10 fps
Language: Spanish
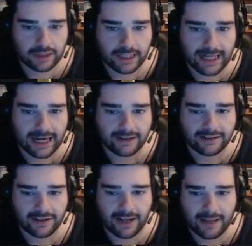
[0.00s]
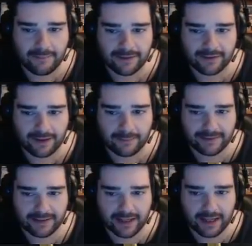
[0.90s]
Y claro, y si yo la despacho, ¿qué
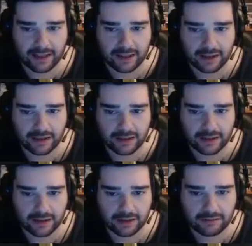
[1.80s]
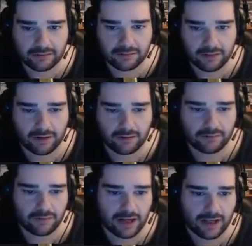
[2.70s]
pasaría? No,
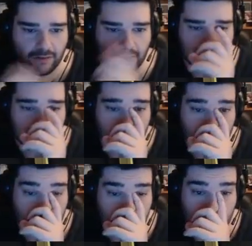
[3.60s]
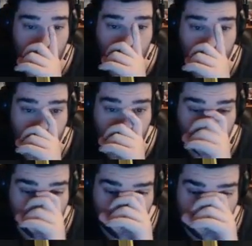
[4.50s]
no la quiero cagar. Claro, es que no
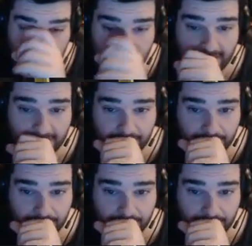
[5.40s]
la quiero liar.